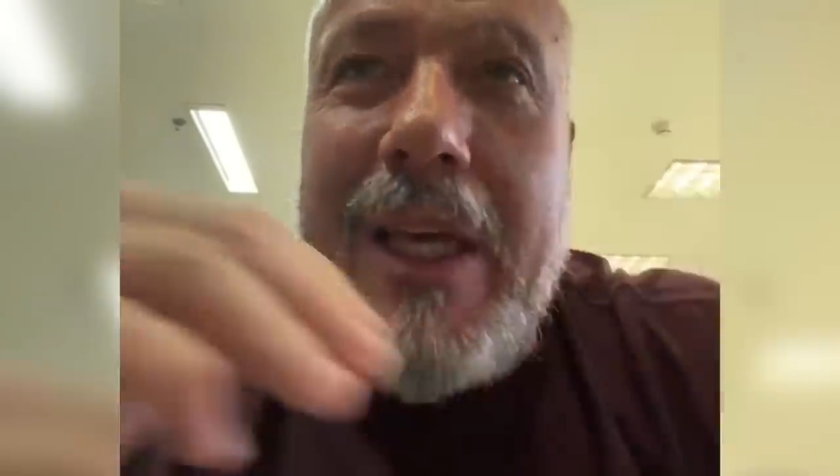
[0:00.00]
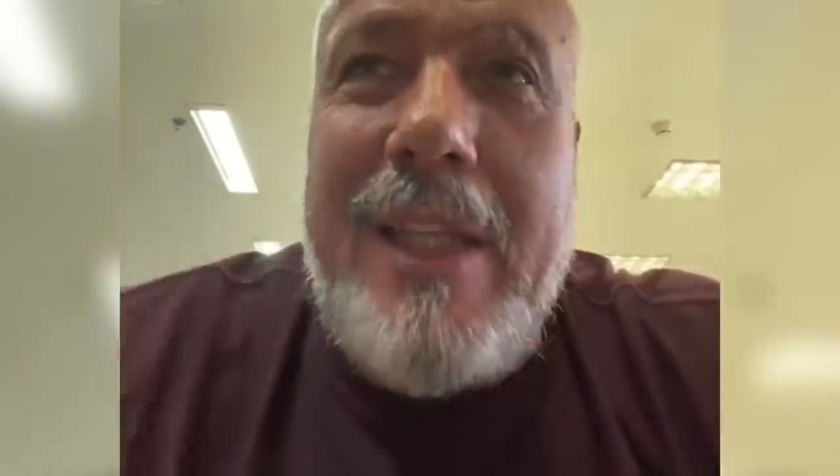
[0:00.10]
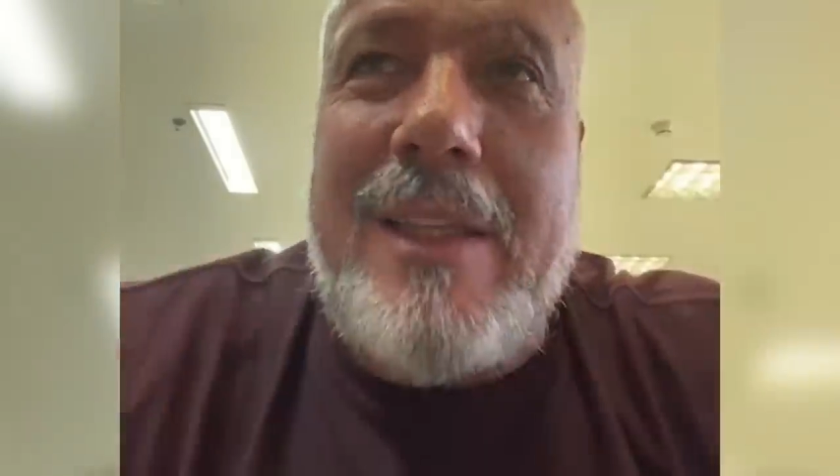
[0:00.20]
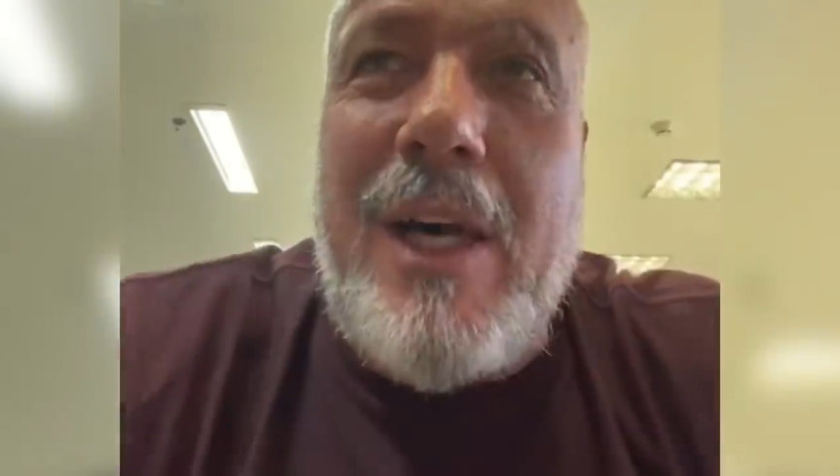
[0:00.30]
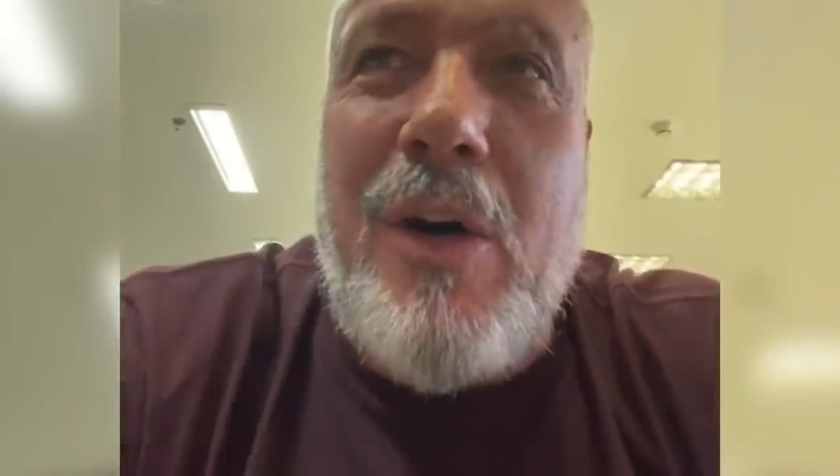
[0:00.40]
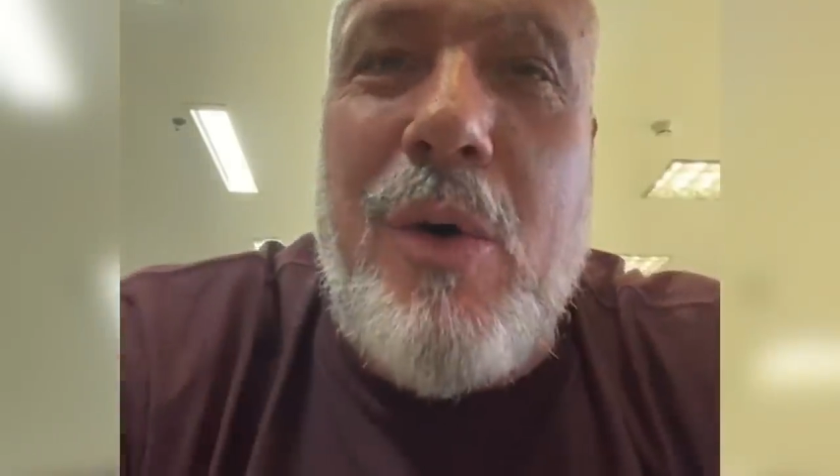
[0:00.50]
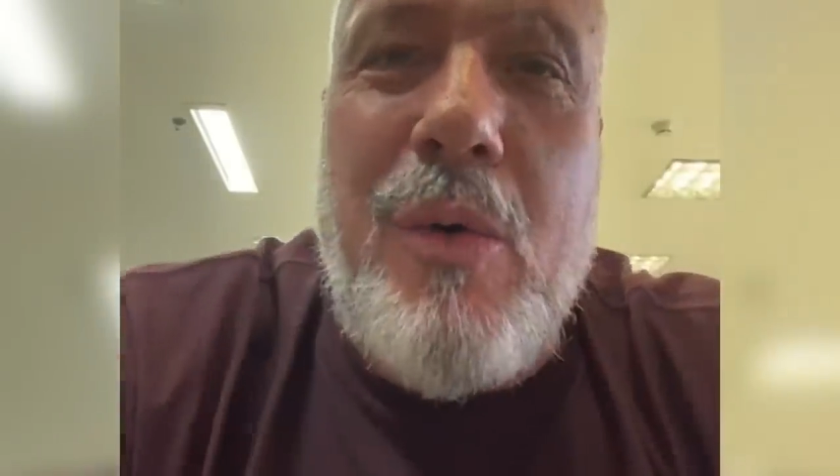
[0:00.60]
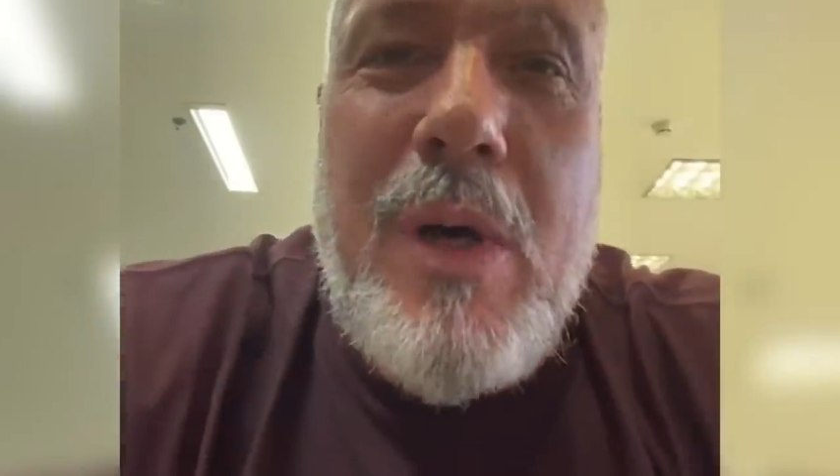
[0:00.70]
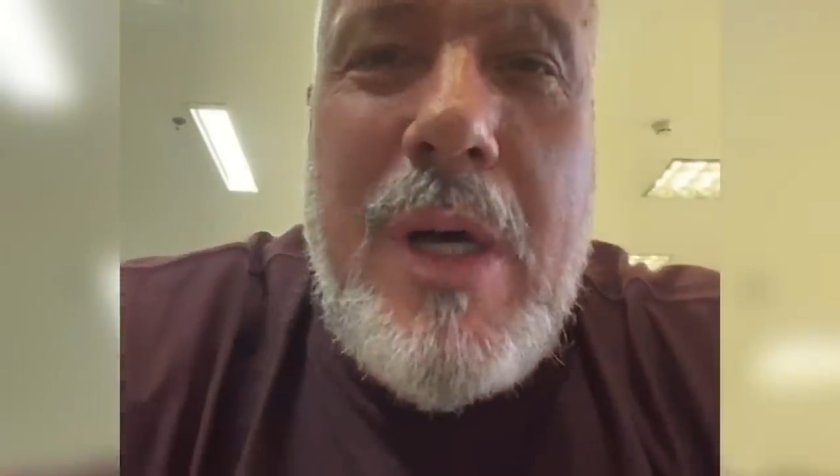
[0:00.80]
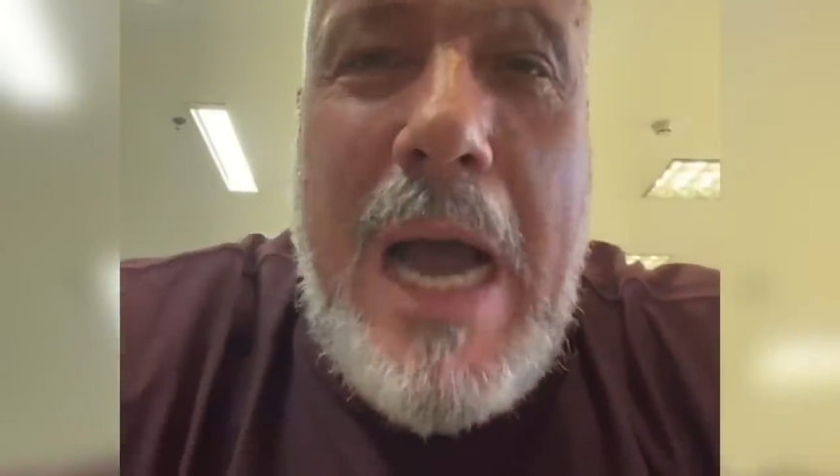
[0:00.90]

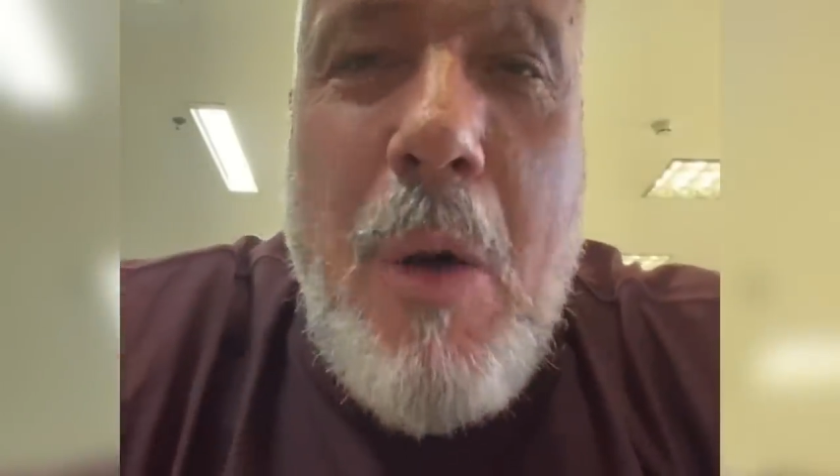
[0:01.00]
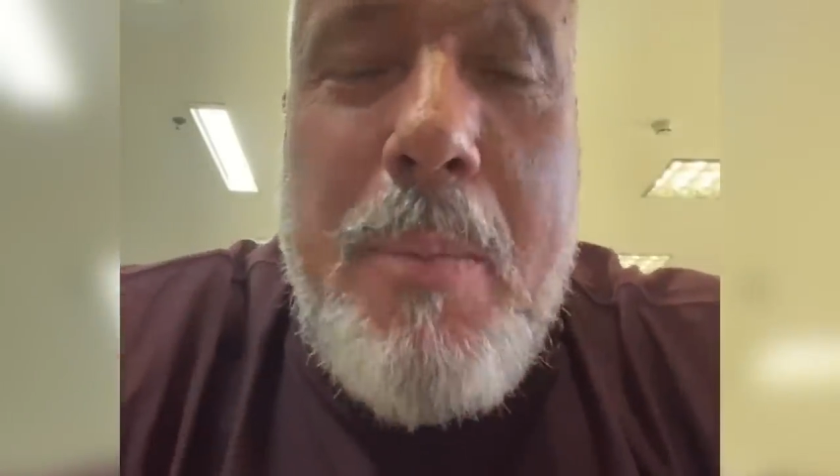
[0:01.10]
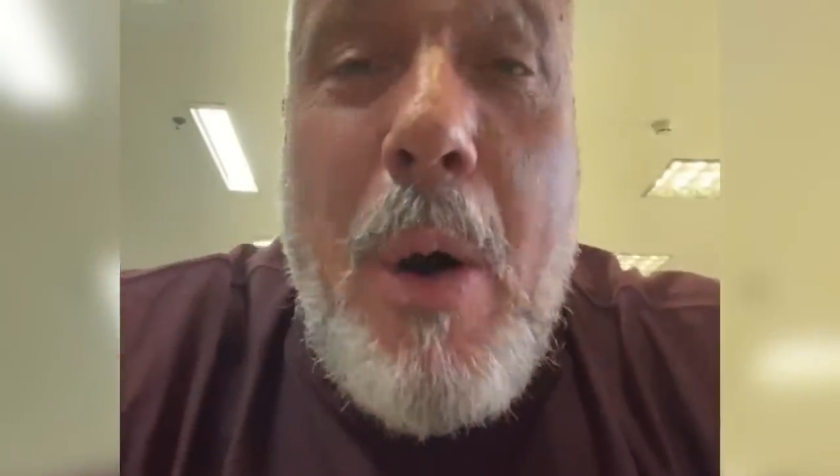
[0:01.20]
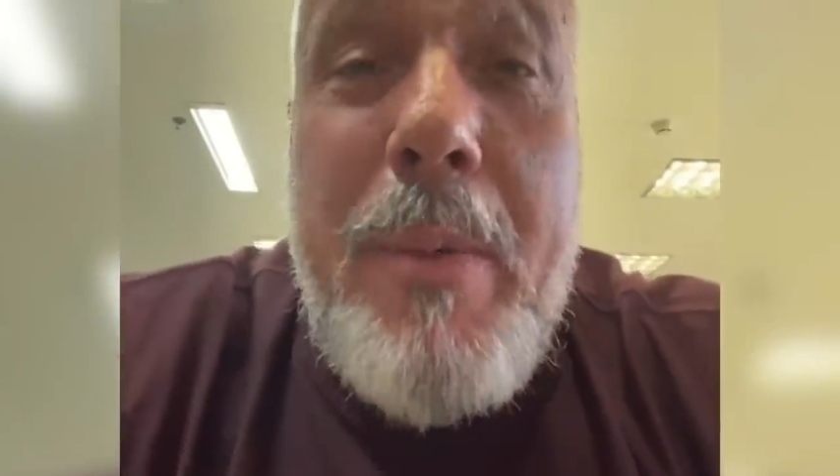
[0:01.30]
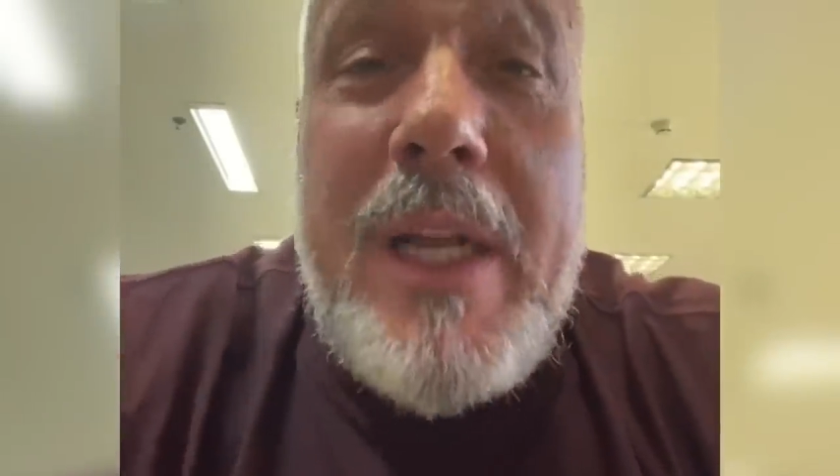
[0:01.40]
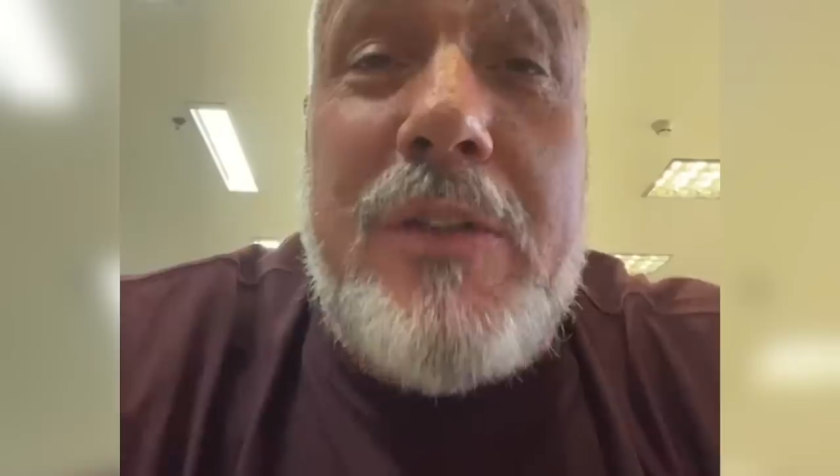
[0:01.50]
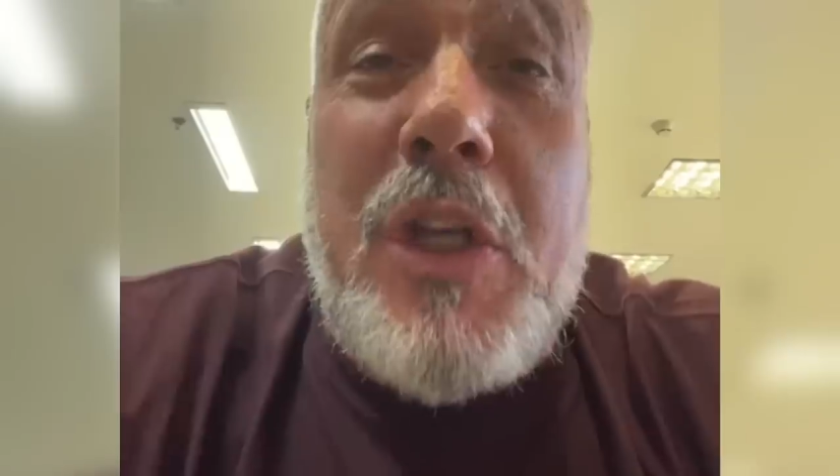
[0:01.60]
Então, ah, o Palmeiras